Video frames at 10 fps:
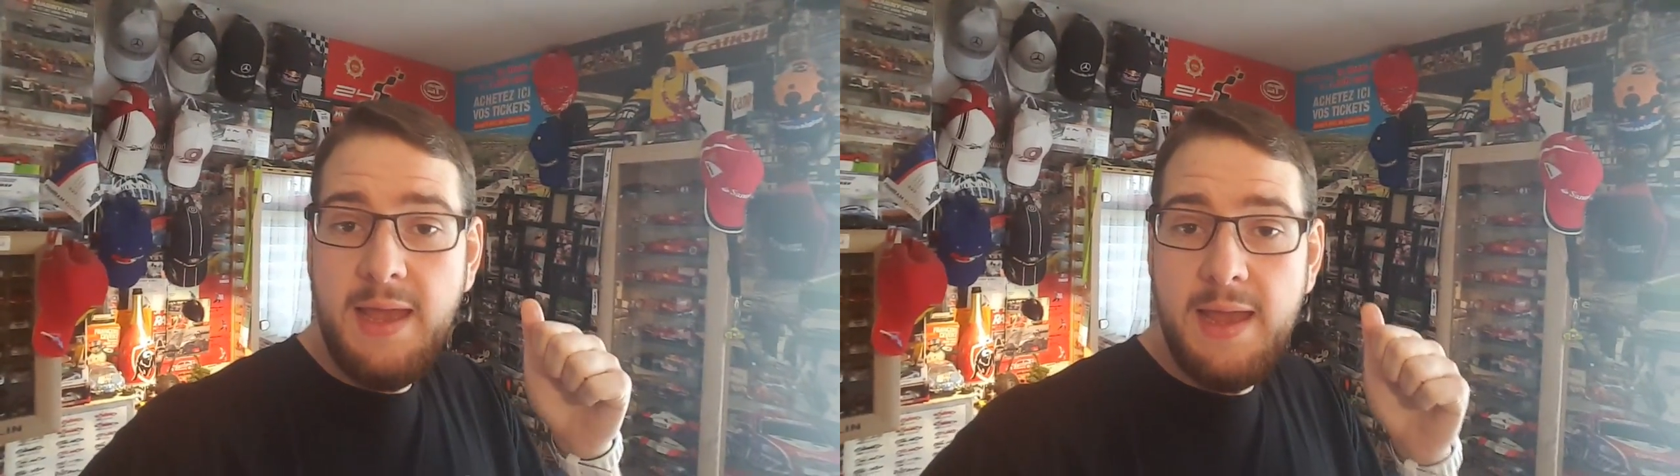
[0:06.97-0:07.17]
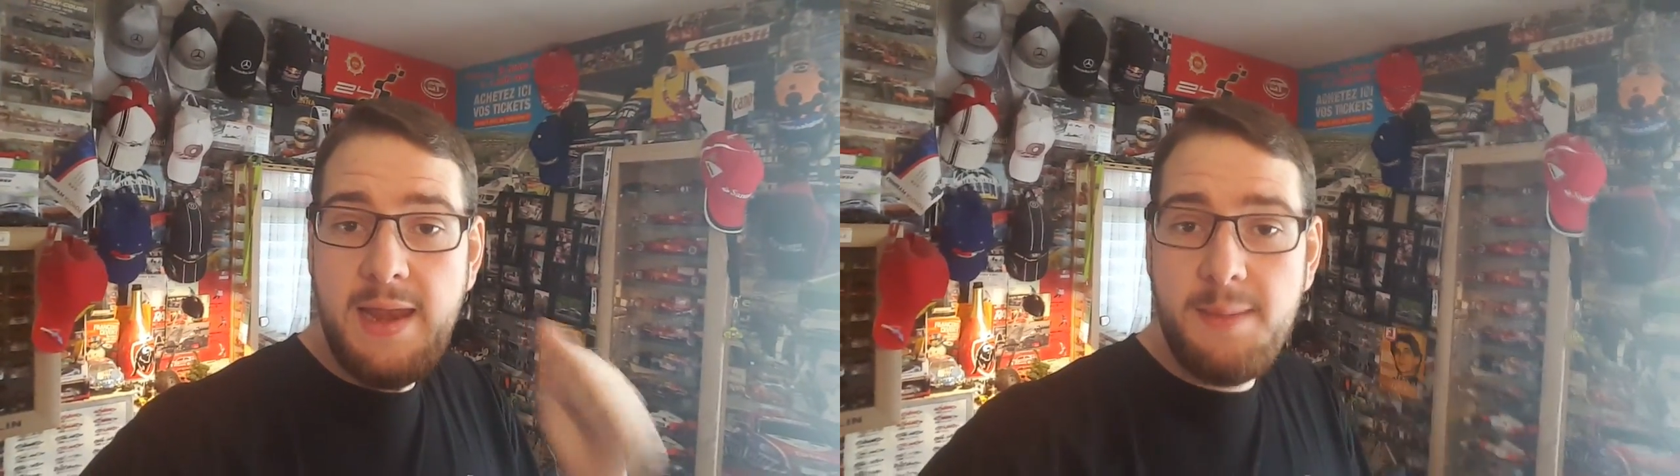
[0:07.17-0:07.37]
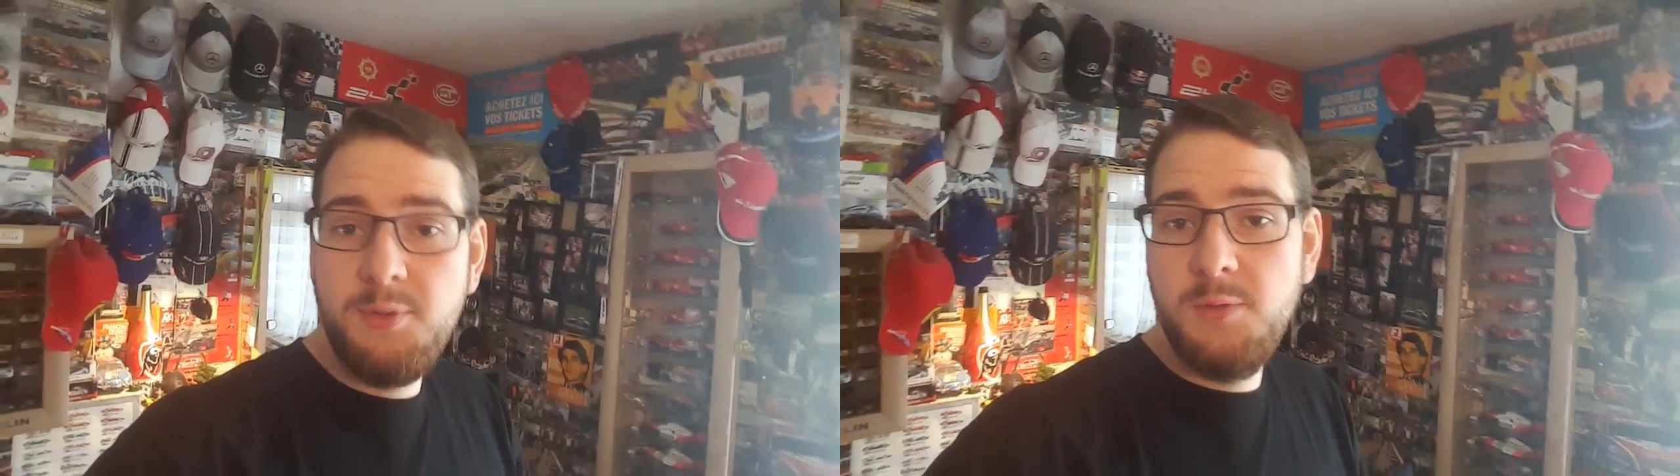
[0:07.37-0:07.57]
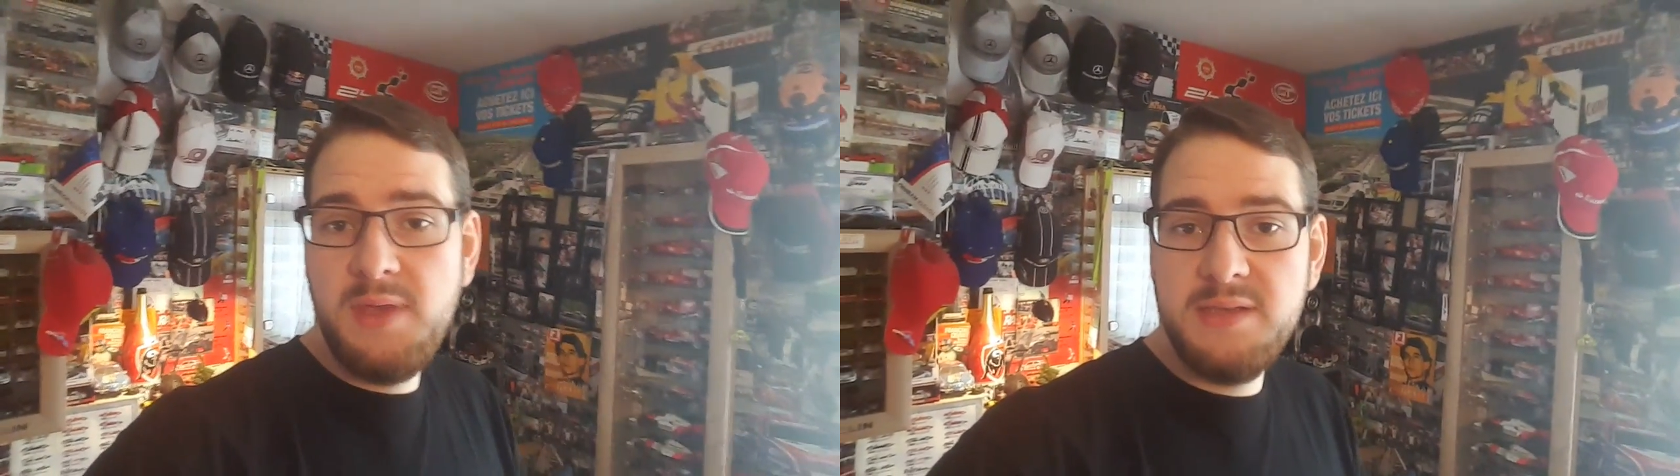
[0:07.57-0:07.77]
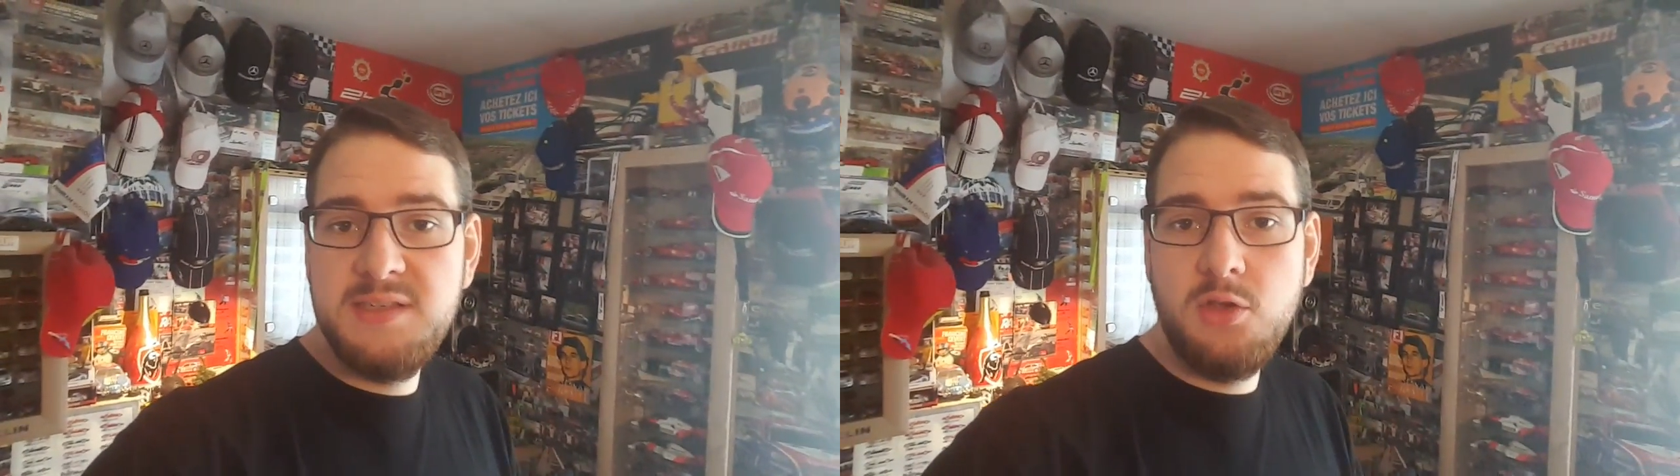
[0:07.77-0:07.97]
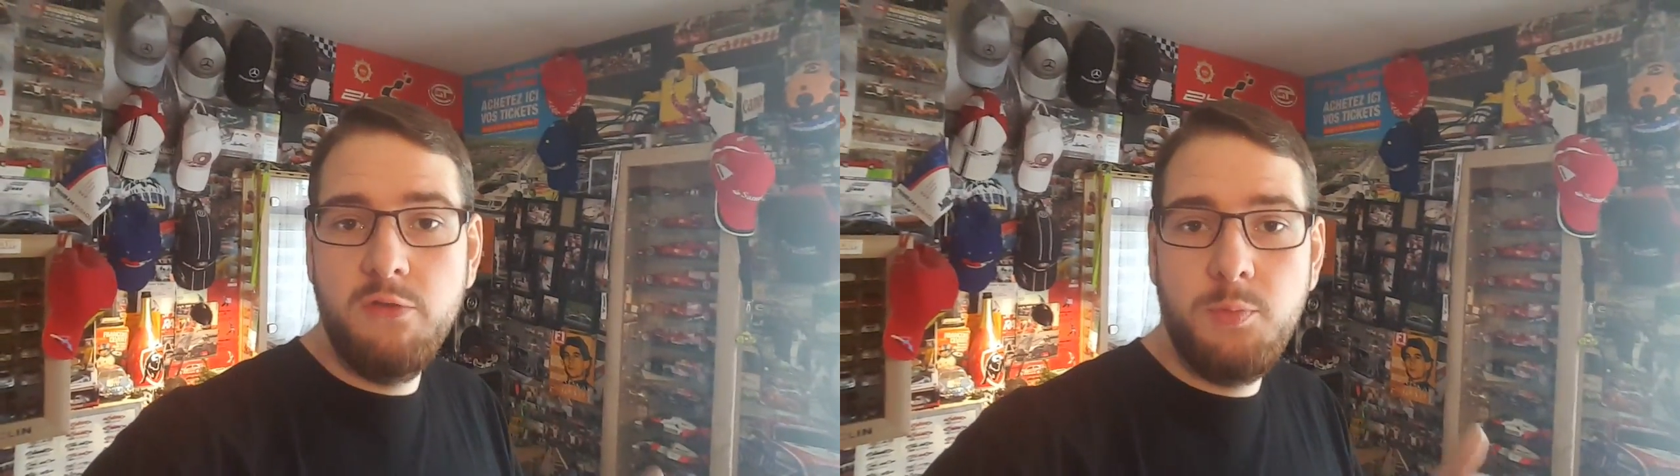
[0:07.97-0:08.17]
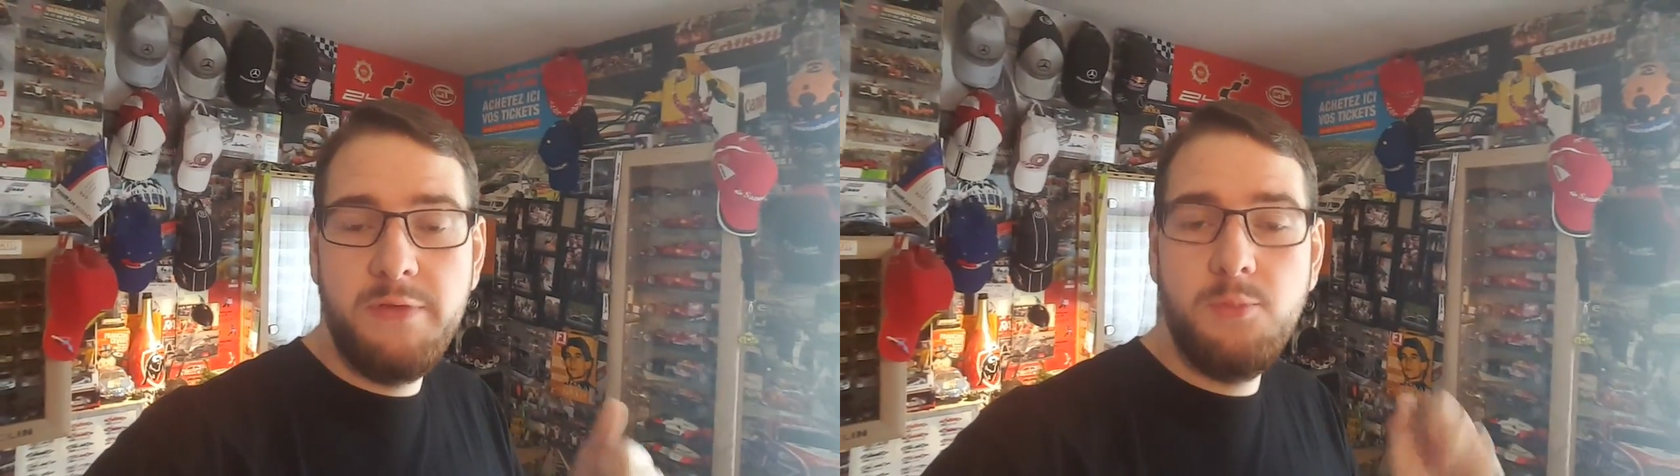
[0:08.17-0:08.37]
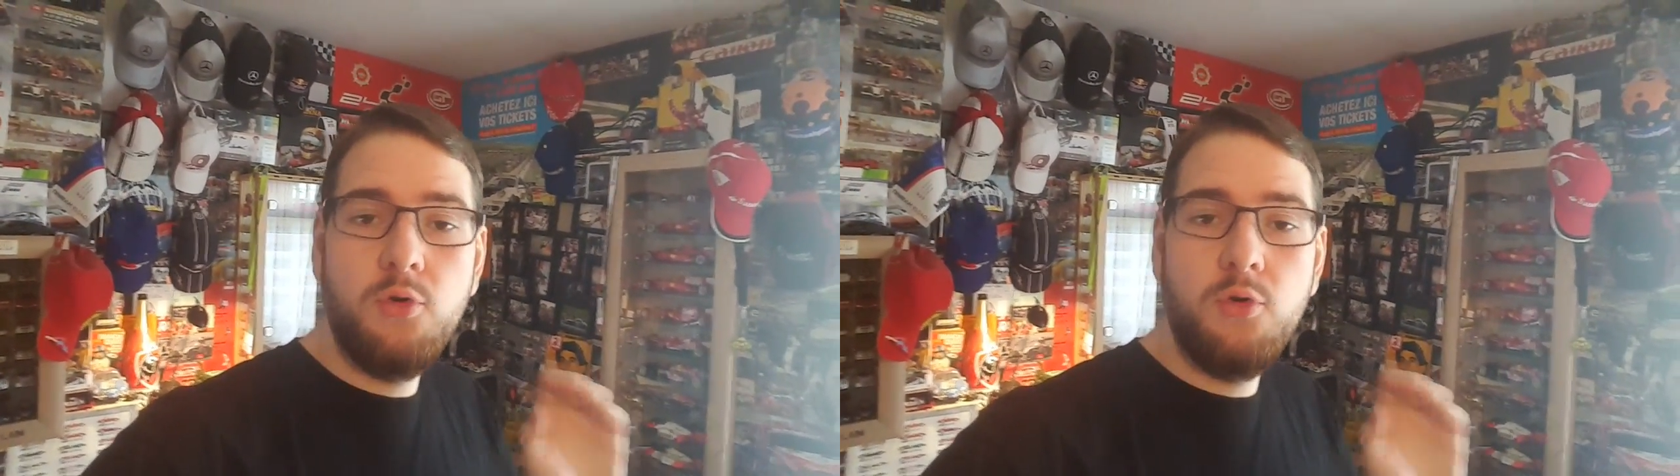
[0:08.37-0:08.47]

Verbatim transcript: La première, c'est que vous pouvez me